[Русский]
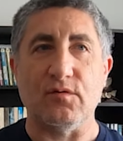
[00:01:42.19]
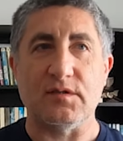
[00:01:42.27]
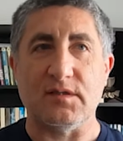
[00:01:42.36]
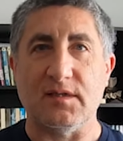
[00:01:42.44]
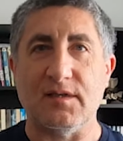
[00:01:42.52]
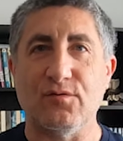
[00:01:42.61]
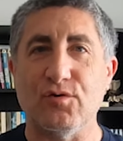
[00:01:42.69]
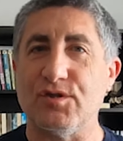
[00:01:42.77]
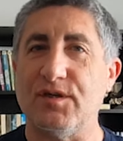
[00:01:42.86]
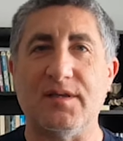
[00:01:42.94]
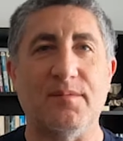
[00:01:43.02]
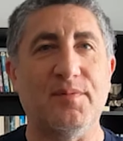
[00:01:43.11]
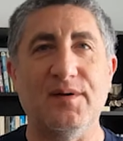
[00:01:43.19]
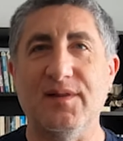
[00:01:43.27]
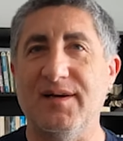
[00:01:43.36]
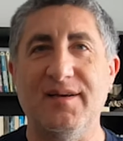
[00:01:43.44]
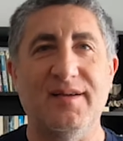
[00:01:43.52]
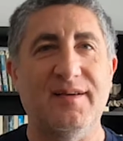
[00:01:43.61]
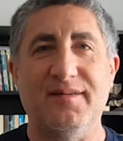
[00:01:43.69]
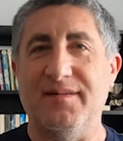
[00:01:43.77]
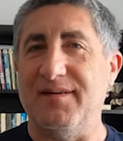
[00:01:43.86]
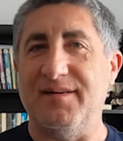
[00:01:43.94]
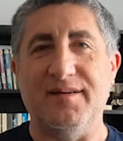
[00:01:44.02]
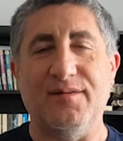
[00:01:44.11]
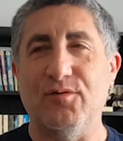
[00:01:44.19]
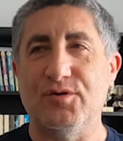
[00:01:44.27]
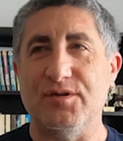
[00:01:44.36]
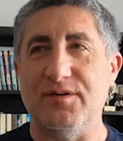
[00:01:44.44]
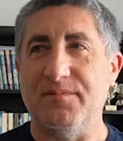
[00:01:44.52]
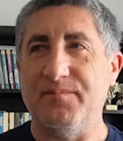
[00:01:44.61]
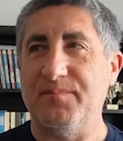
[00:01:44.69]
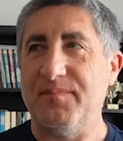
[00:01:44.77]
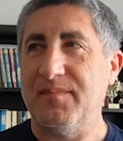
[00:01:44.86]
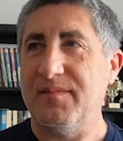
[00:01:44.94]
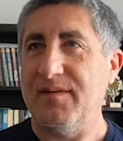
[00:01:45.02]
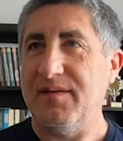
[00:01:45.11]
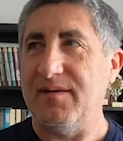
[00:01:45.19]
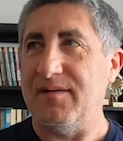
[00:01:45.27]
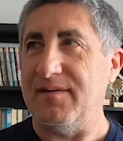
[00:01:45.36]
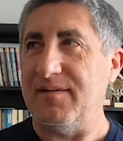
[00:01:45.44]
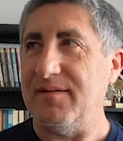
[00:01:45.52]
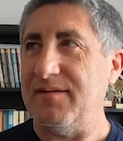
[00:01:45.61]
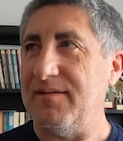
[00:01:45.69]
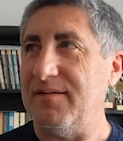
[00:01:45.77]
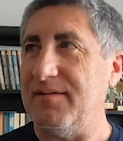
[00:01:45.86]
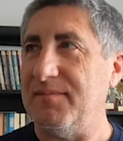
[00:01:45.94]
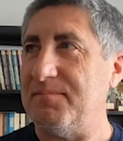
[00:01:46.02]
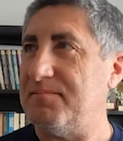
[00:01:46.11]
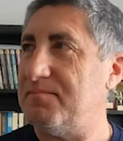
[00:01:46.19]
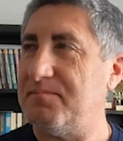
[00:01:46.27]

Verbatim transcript: То есть это тоже это было э, очень э,